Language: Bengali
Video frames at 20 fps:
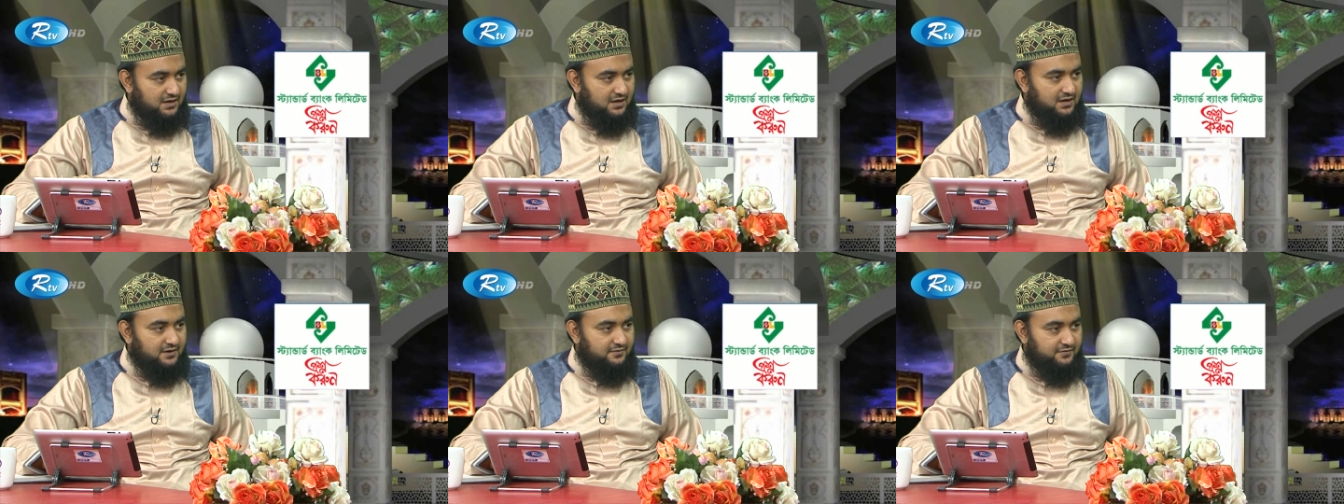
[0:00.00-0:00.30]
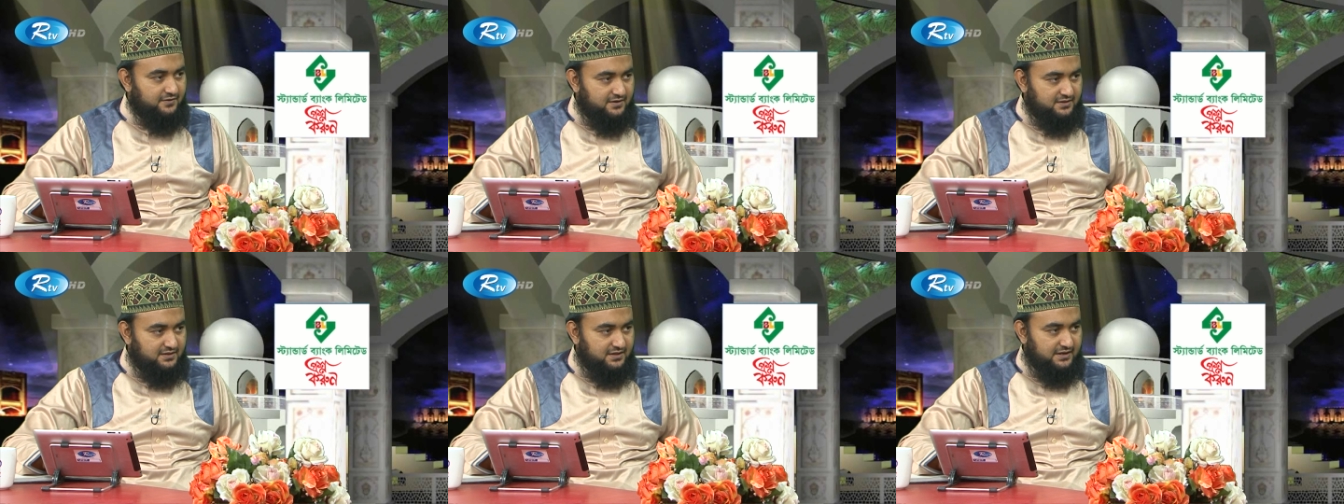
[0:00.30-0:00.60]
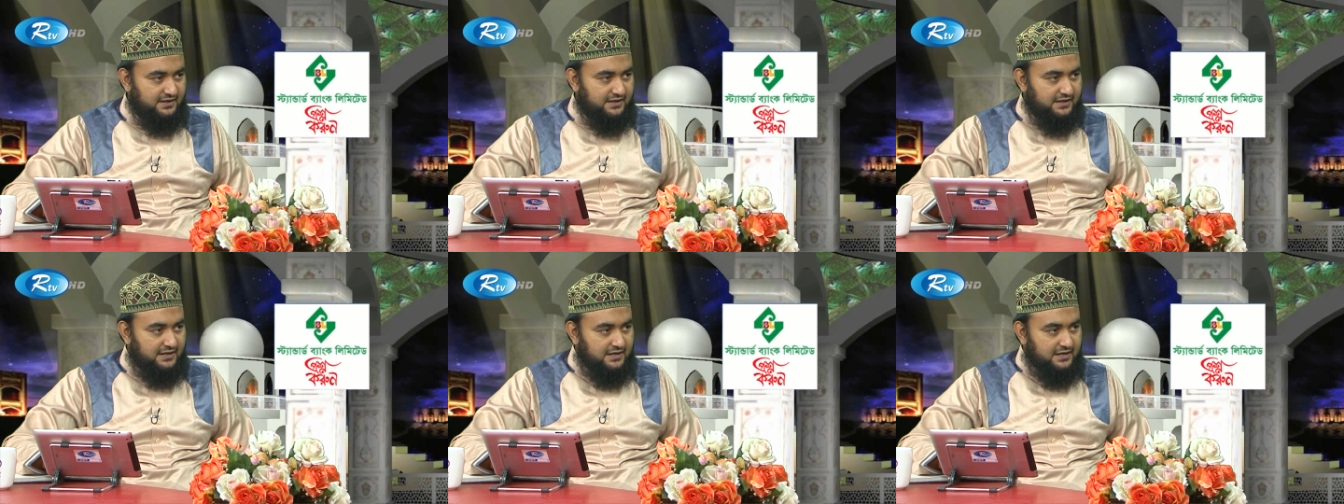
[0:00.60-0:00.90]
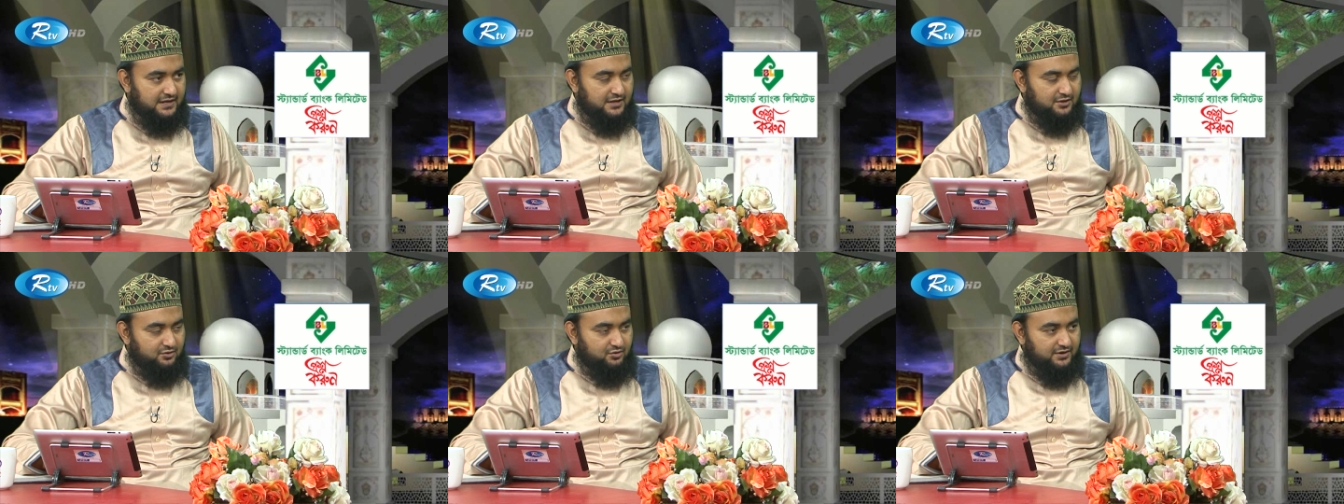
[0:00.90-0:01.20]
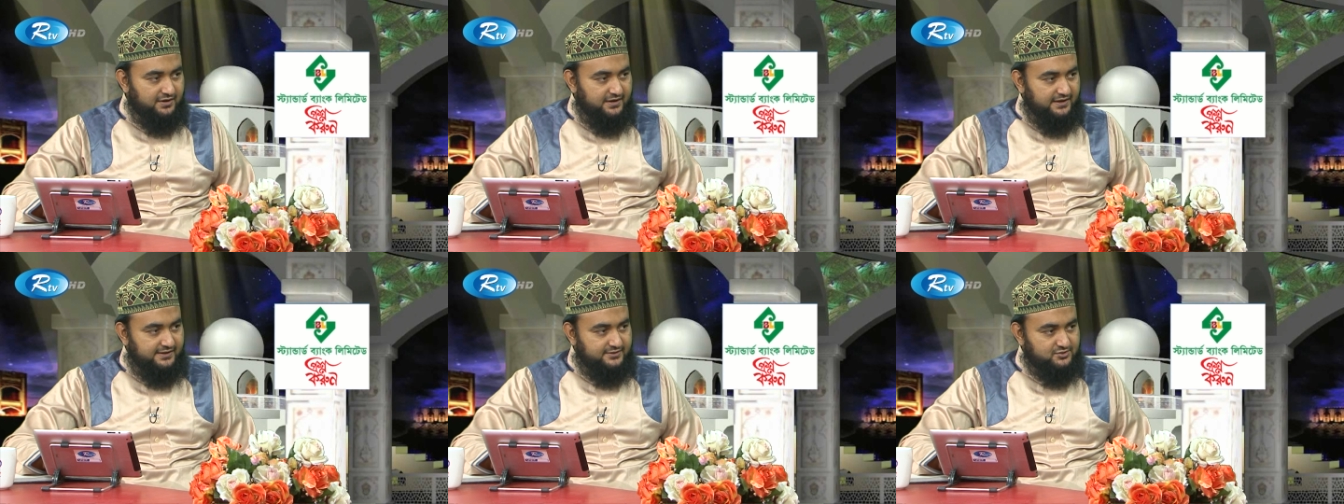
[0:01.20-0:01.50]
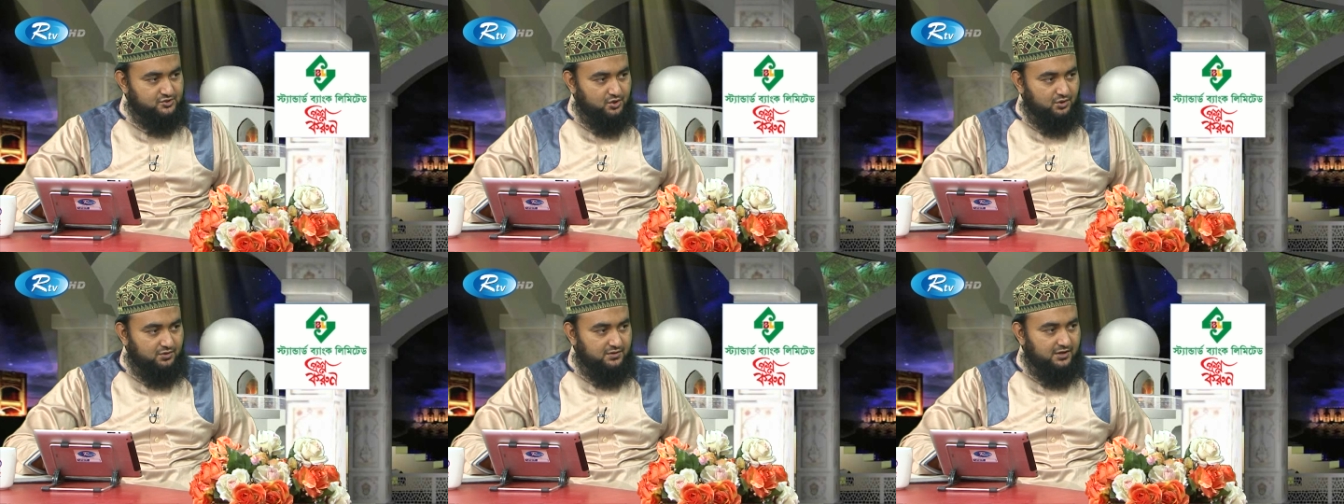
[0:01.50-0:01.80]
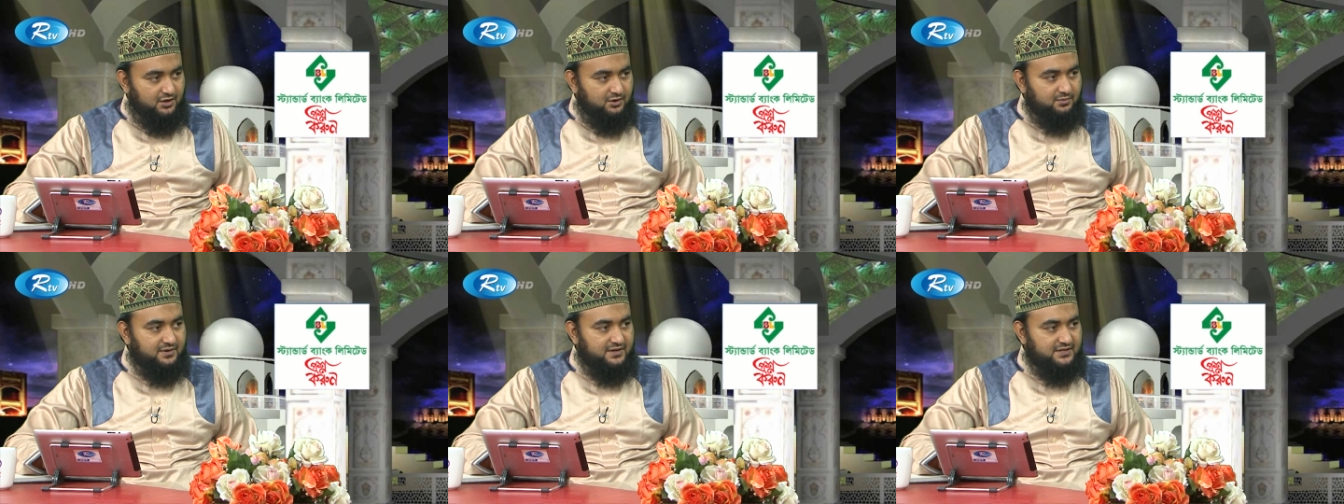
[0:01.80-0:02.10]
আরাফার দিনে আরাফার দিনে এটা কি সৌদি
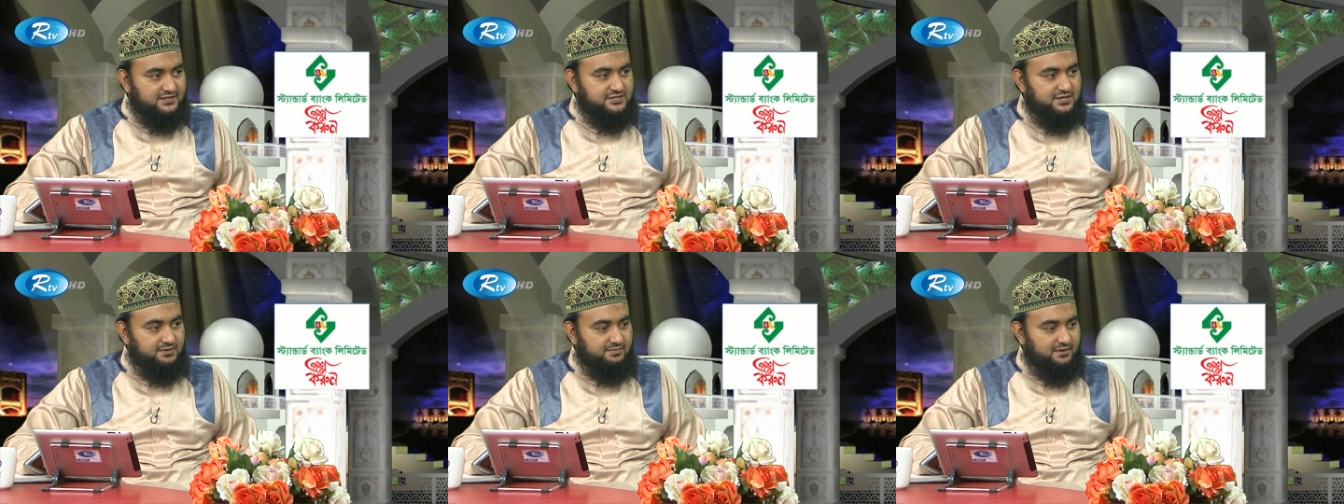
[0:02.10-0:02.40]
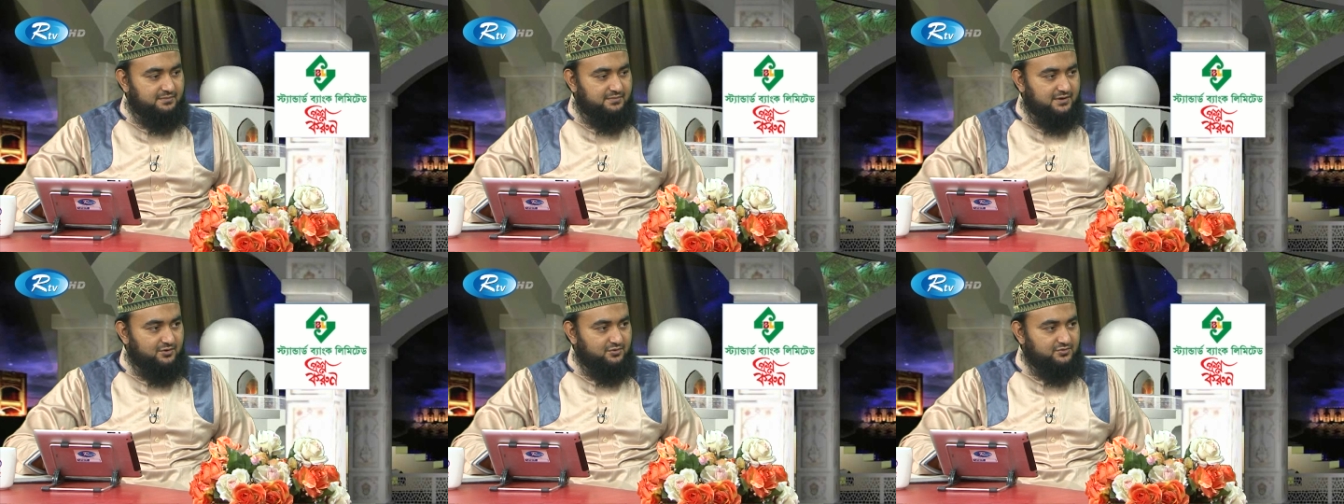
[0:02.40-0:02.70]
আরবের হিসেবে আমরা